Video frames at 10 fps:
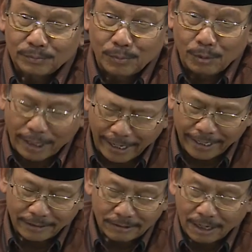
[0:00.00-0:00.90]
Boleh
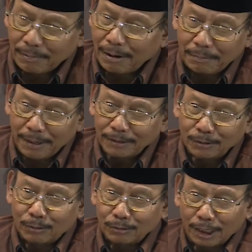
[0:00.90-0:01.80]
itu tidak apa-apa itu
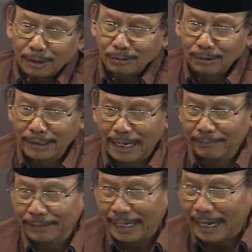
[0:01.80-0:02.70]
urusan dunia
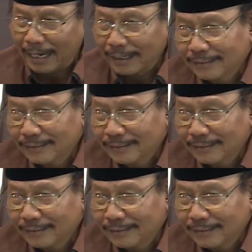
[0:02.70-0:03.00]
duniawiyah.